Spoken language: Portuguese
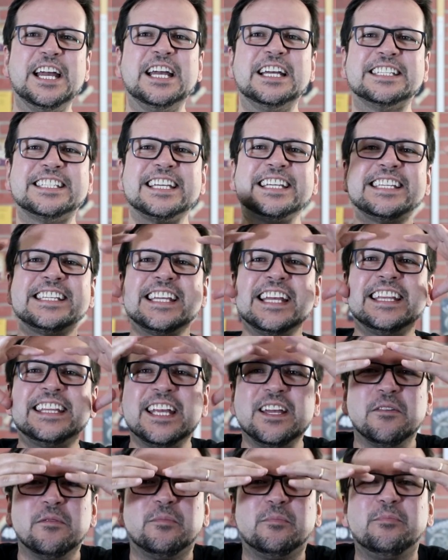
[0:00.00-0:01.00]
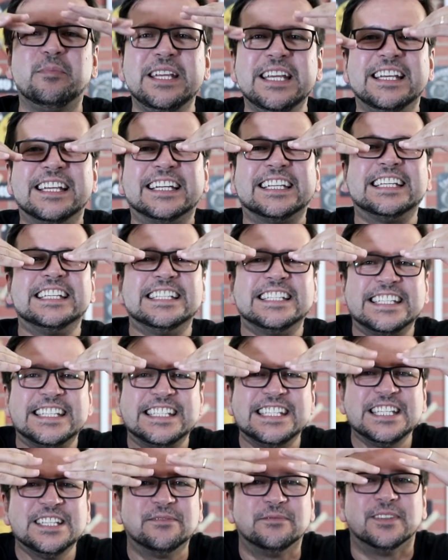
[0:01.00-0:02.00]
Vocês sentem o brilho aqui em
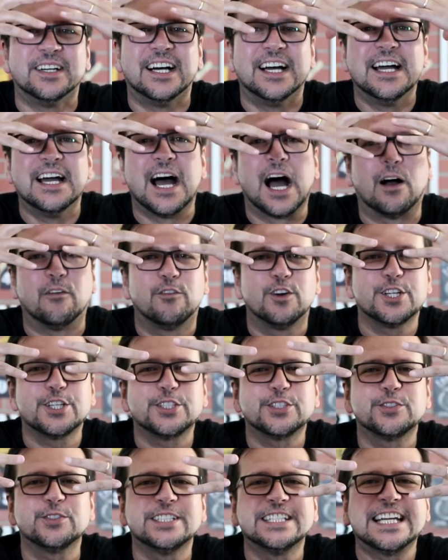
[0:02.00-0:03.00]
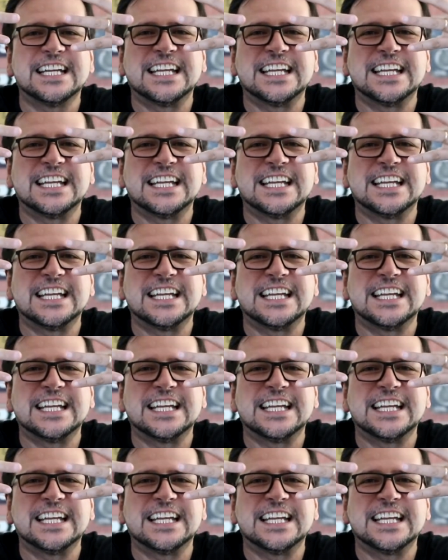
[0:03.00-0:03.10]
cima, a voz toda